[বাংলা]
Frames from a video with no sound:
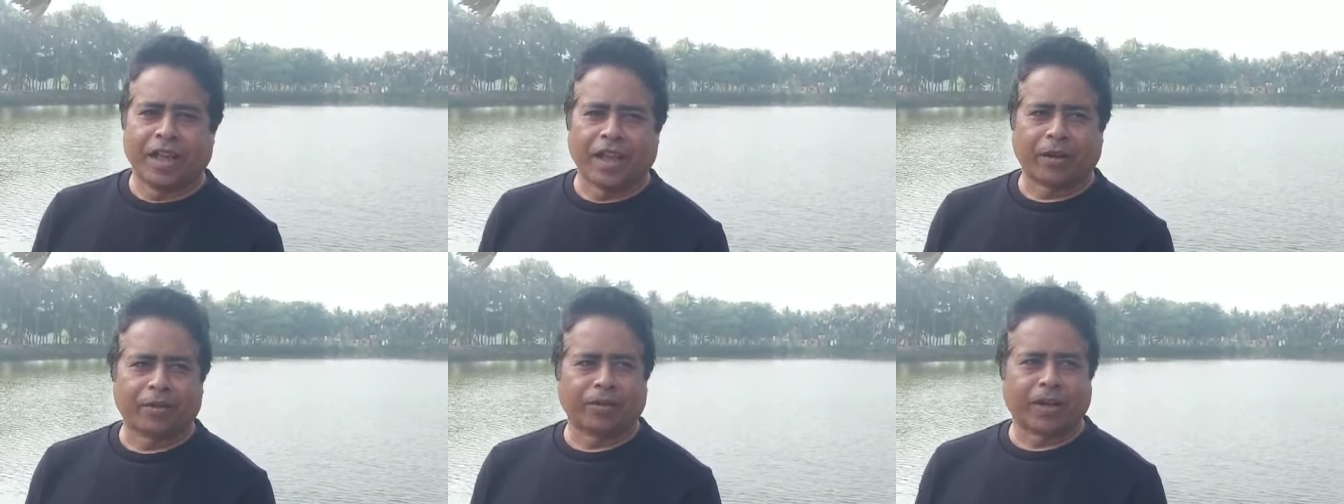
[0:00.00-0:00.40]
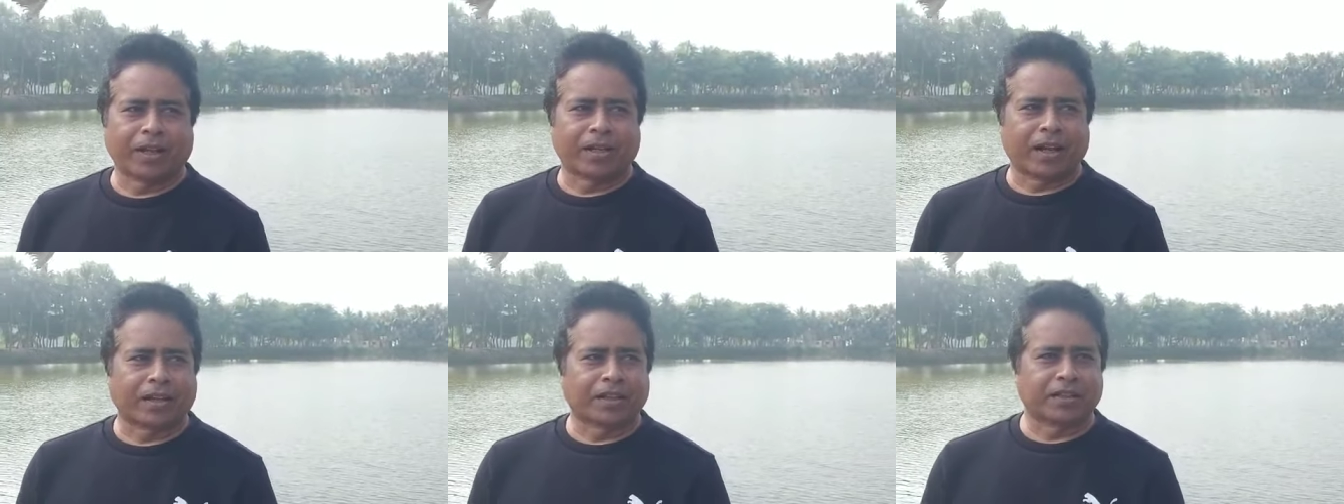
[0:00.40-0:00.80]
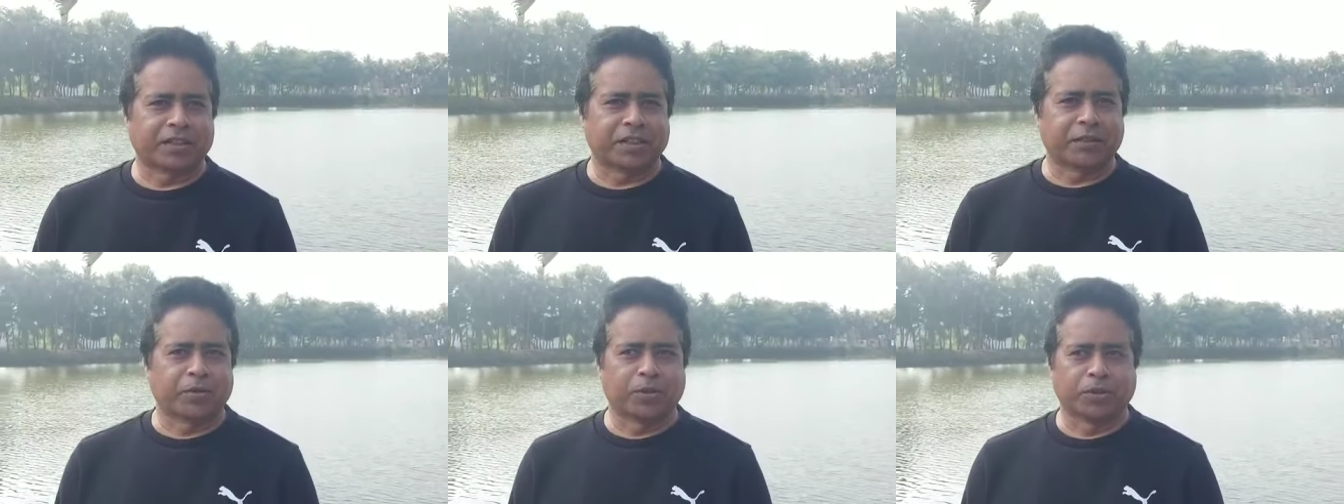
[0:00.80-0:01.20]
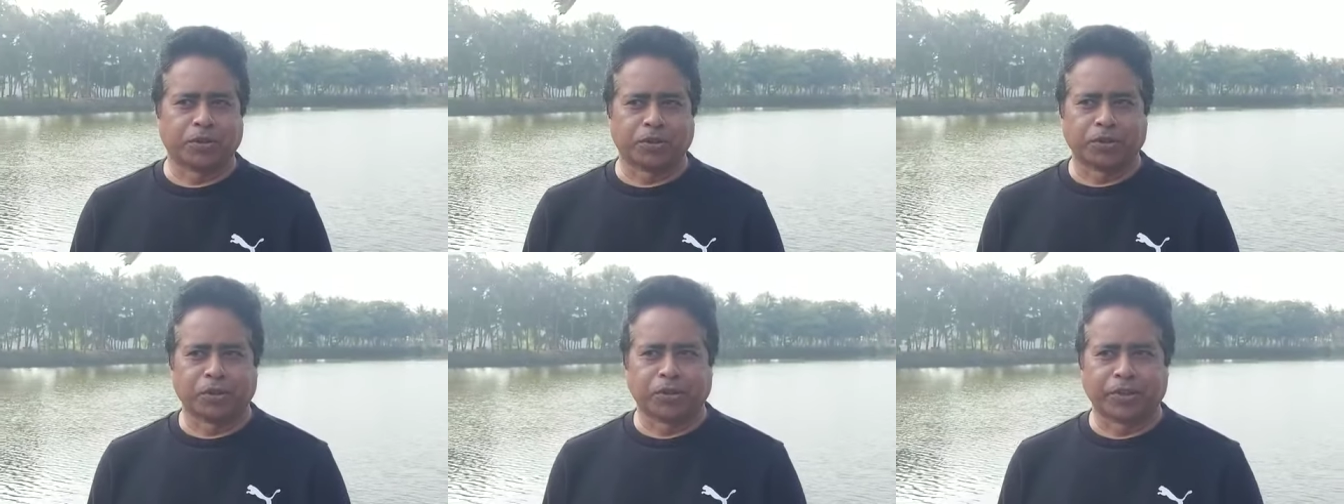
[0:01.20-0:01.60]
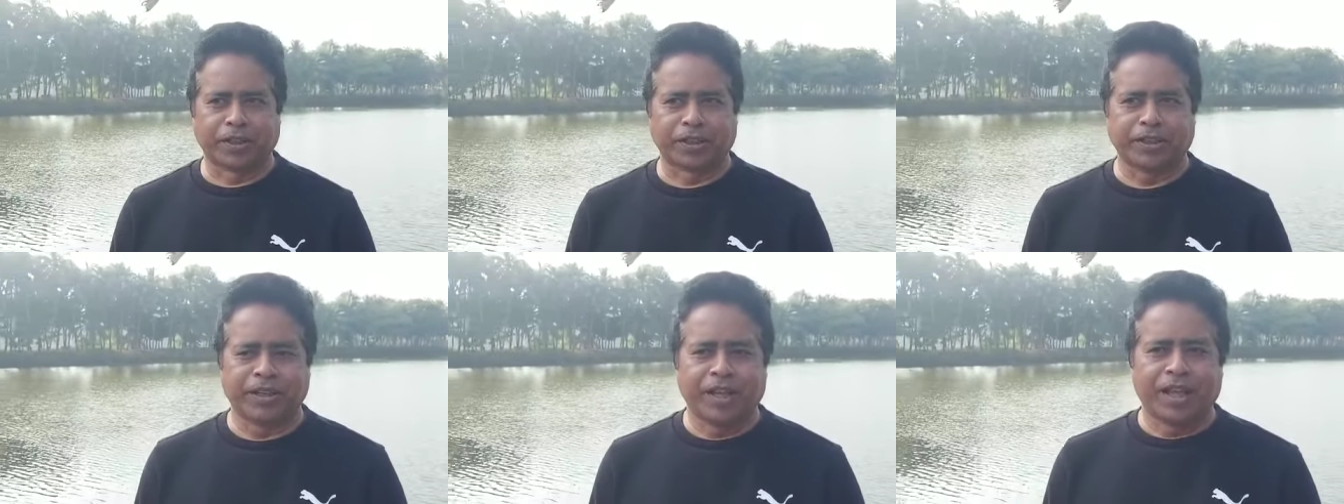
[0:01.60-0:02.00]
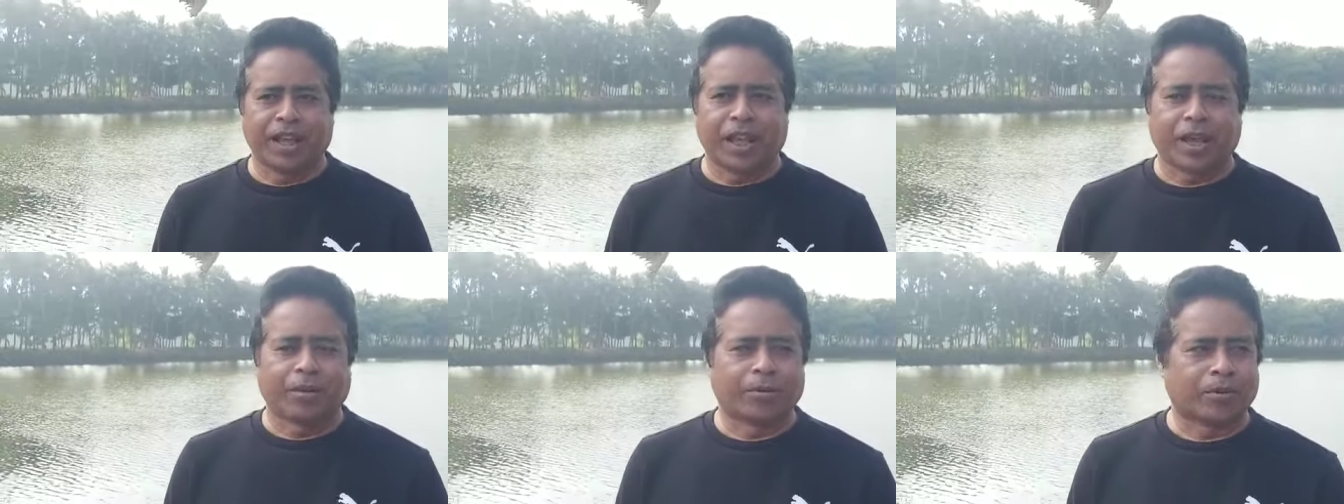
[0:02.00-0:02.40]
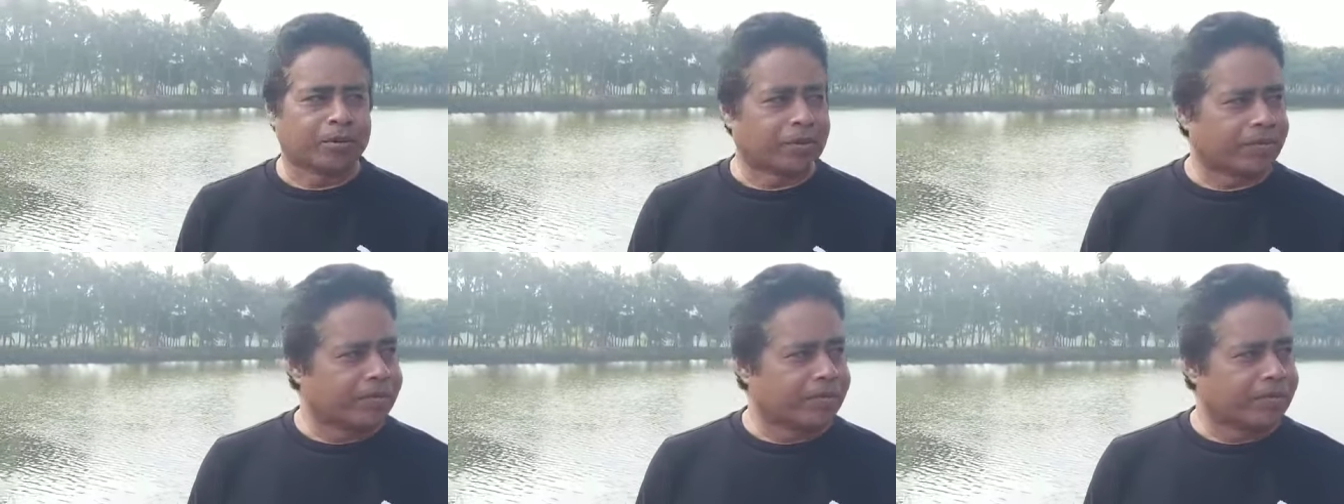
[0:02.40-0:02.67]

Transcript: এখন আর আগে সেই ঐতিহ্য নেই এবং